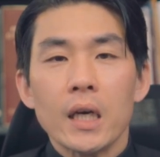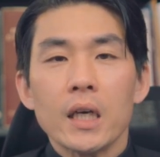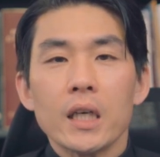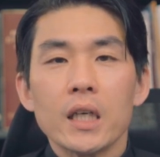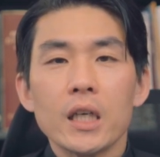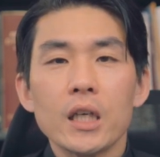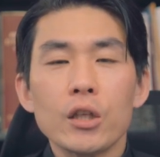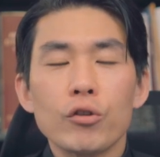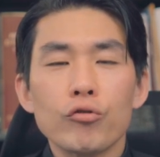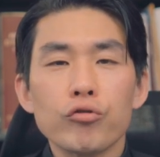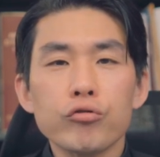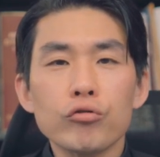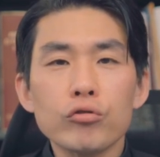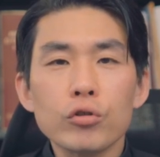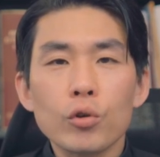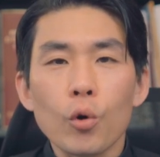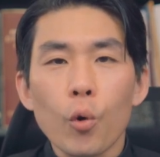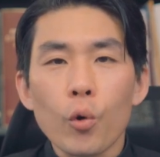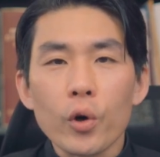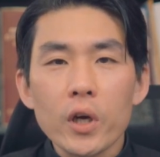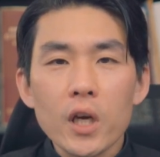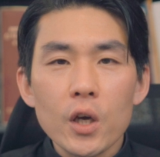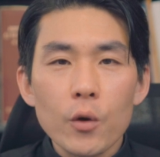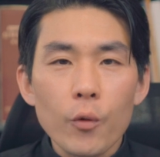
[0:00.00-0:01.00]
이 두
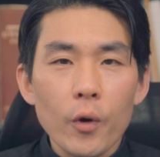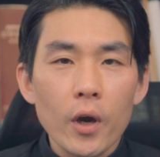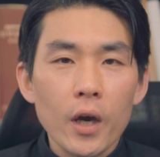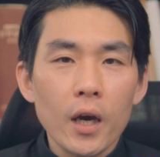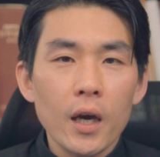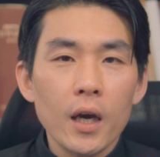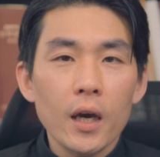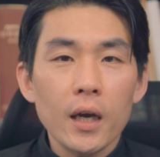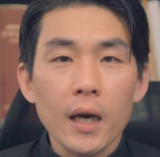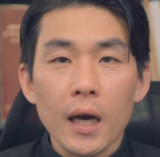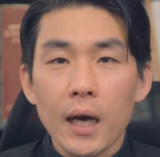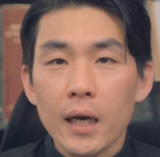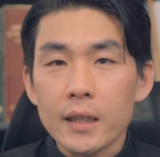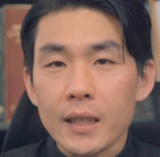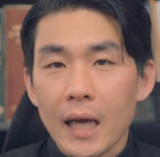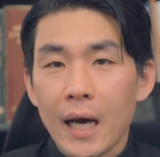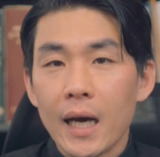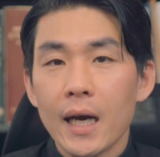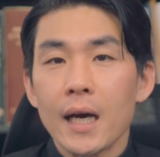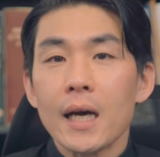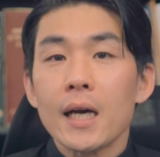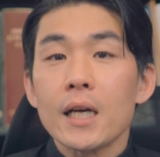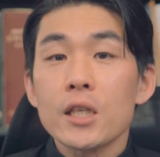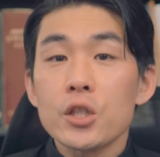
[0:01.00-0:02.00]
공의회가
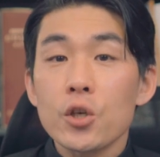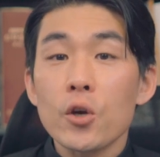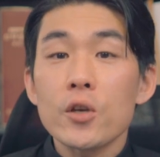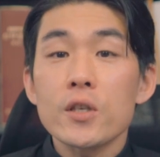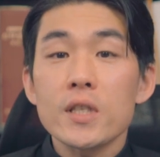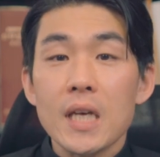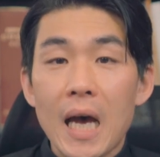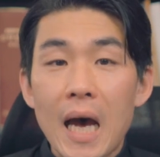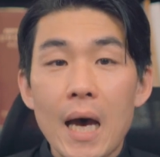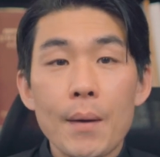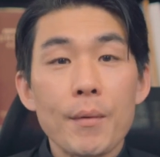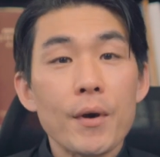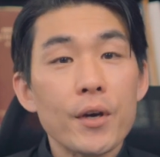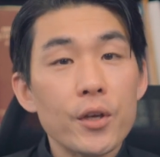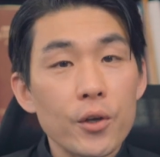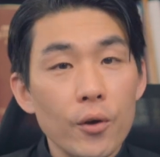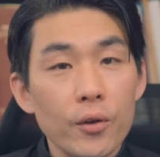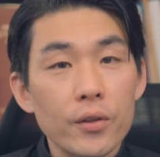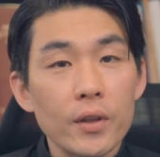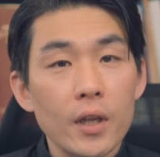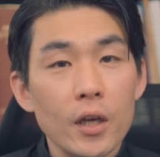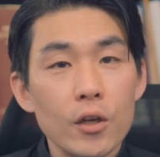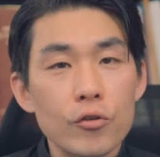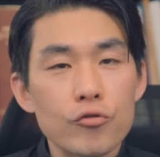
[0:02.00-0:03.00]
다 천사백
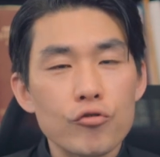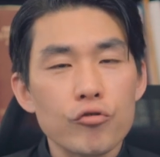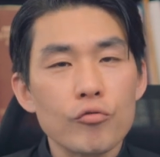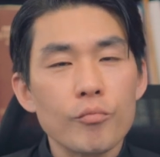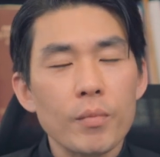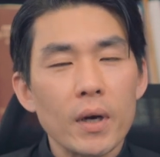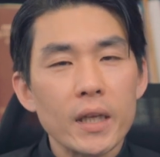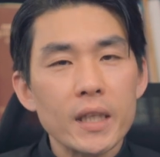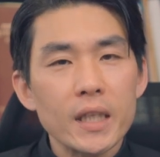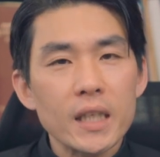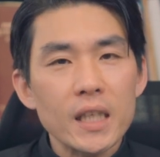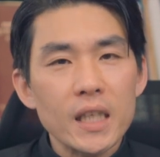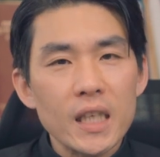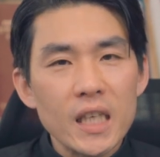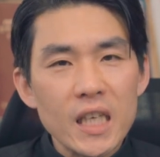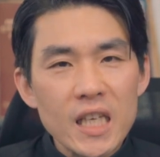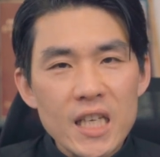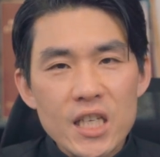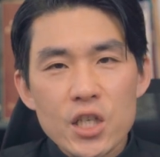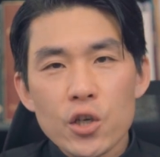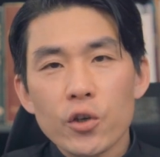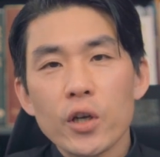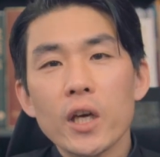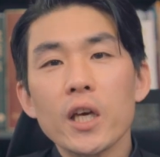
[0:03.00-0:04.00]
년대 중반
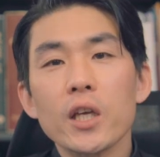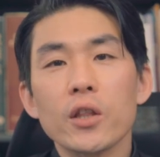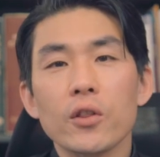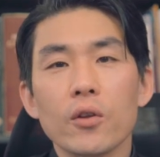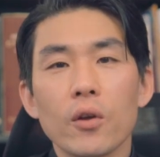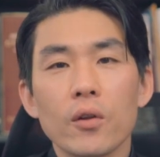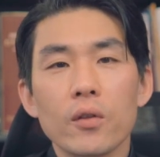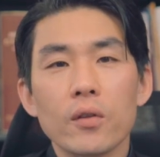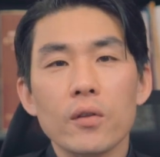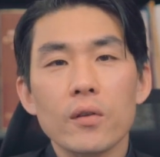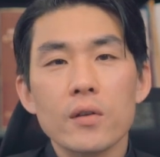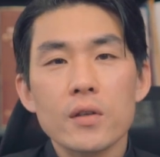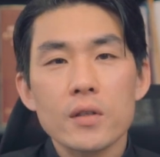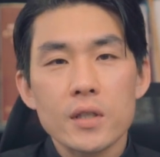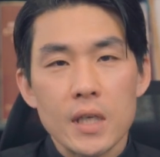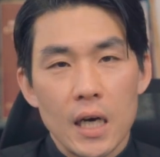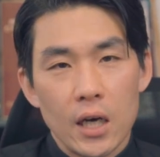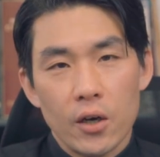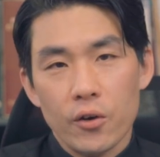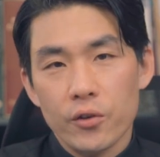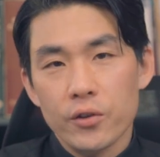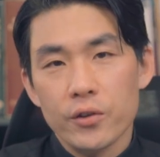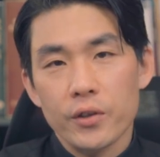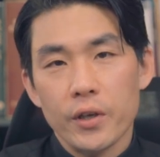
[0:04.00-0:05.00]
이전에 있던
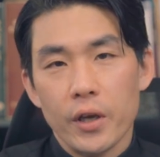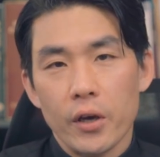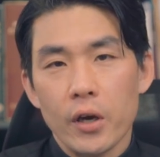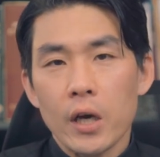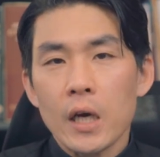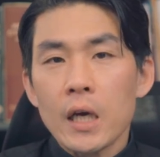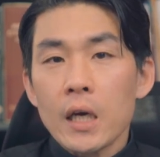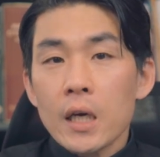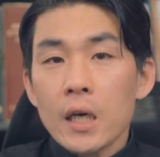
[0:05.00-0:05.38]
사건들이에요.